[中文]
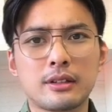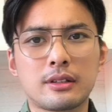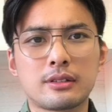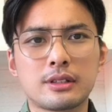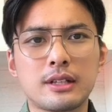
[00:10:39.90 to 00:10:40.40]

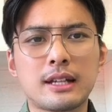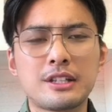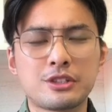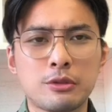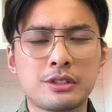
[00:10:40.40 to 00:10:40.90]
这个赣
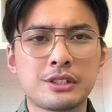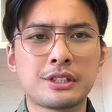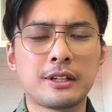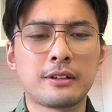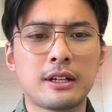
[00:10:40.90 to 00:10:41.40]
州的这
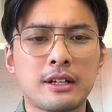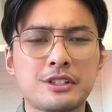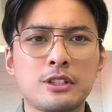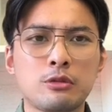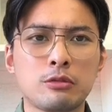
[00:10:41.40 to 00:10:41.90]
些啊
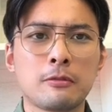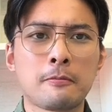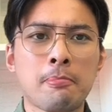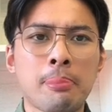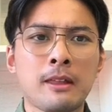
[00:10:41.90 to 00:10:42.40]
稀土，
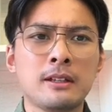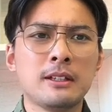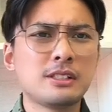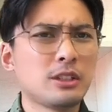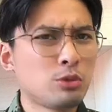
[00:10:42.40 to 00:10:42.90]

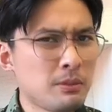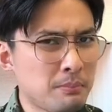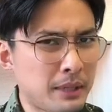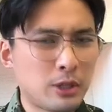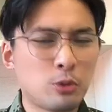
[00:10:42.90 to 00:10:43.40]
这个对
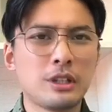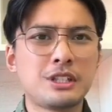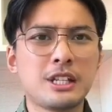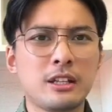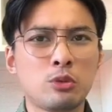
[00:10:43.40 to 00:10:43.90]
美国的
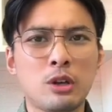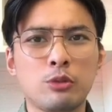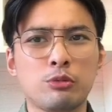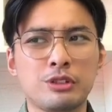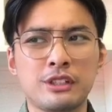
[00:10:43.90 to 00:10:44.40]
尖端
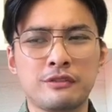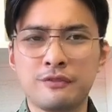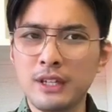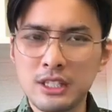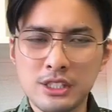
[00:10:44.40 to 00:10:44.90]
武器
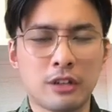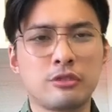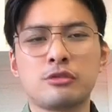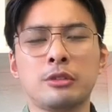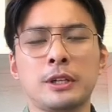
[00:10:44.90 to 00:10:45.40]
非常
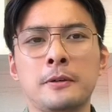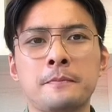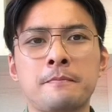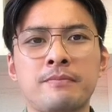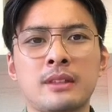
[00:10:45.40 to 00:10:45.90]
重要
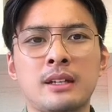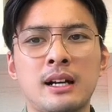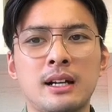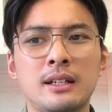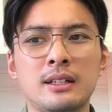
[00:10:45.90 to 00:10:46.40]

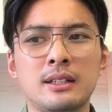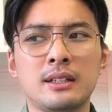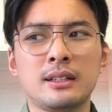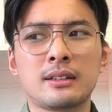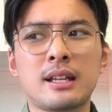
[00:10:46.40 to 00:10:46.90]
啊。
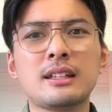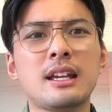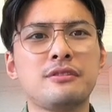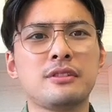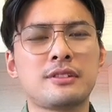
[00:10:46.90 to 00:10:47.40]
它的
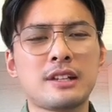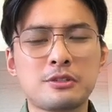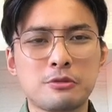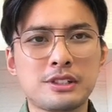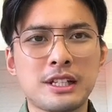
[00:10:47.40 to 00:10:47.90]
F 三十
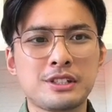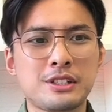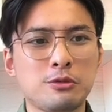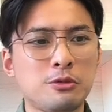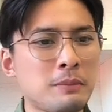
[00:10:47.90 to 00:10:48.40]
五战机
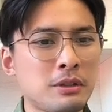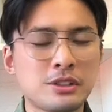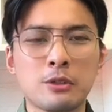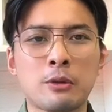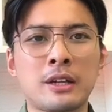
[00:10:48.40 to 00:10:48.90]
如果没有这
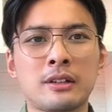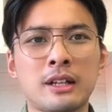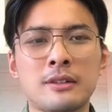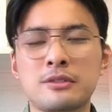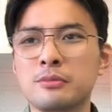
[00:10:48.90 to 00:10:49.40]
个玩意儿，
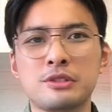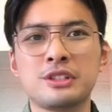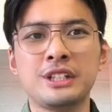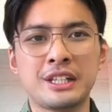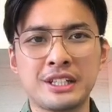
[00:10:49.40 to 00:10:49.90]
它就不是
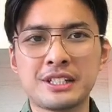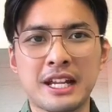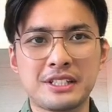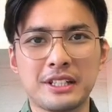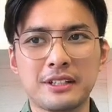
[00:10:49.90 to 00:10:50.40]
隐形
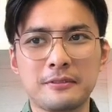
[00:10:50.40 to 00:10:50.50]
战机了。